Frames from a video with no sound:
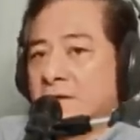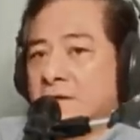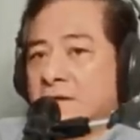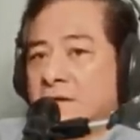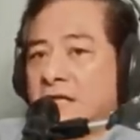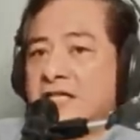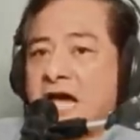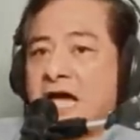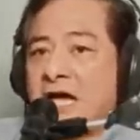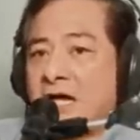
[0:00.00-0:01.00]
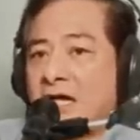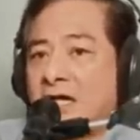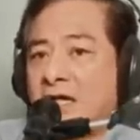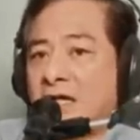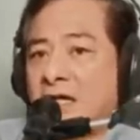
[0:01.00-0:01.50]
Kaya
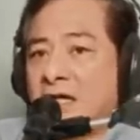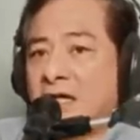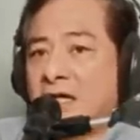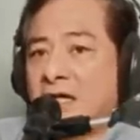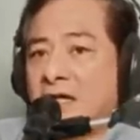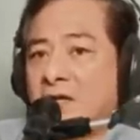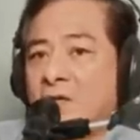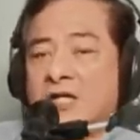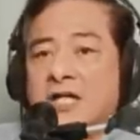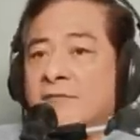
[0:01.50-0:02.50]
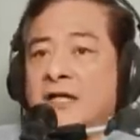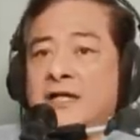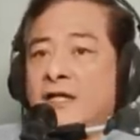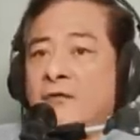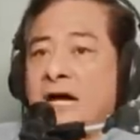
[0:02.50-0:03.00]
Huwag kayong
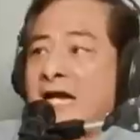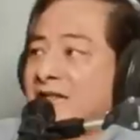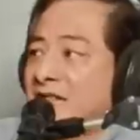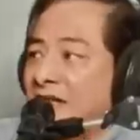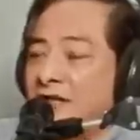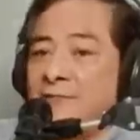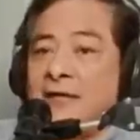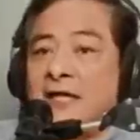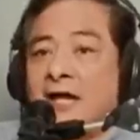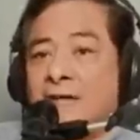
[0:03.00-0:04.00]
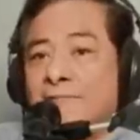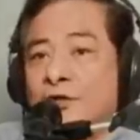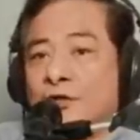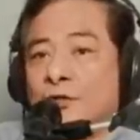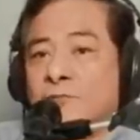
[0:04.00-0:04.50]
maniniwala, tahimik lang ang
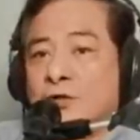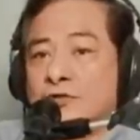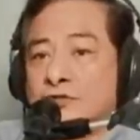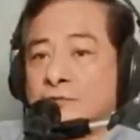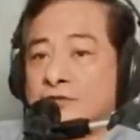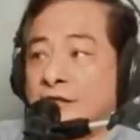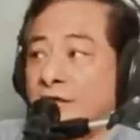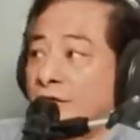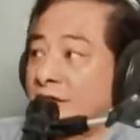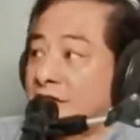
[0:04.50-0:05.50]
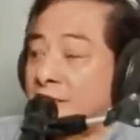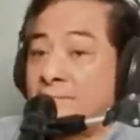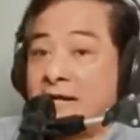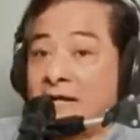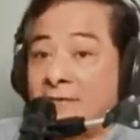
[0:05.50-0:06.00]
Bureau of Customs ngayon kasi
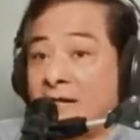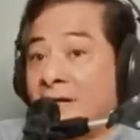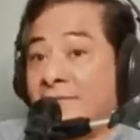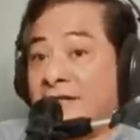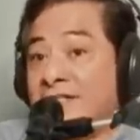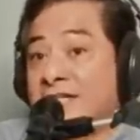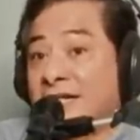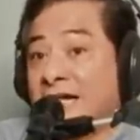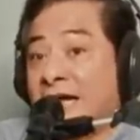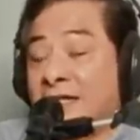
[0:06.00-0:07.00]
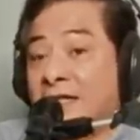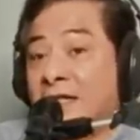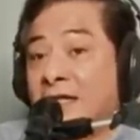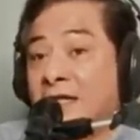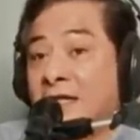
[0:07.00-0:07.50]
ban ng mga major yan.
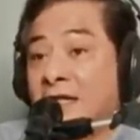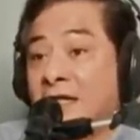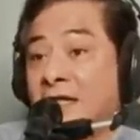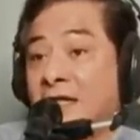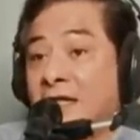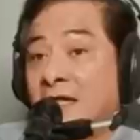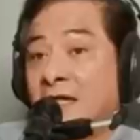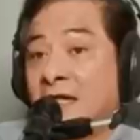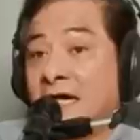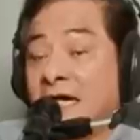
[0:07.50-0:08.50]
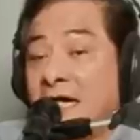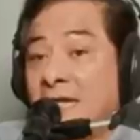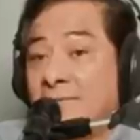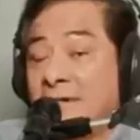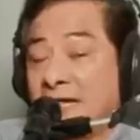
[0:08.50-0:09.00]

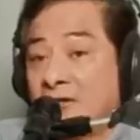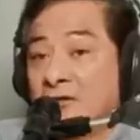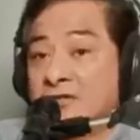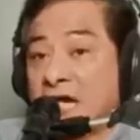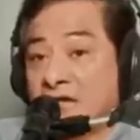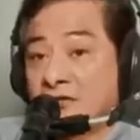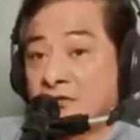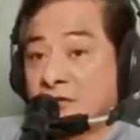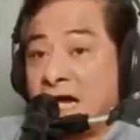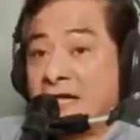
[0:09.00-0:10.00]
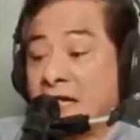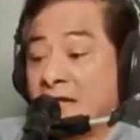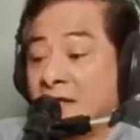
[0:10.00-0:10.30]
Ha? Pero sa katotohanan,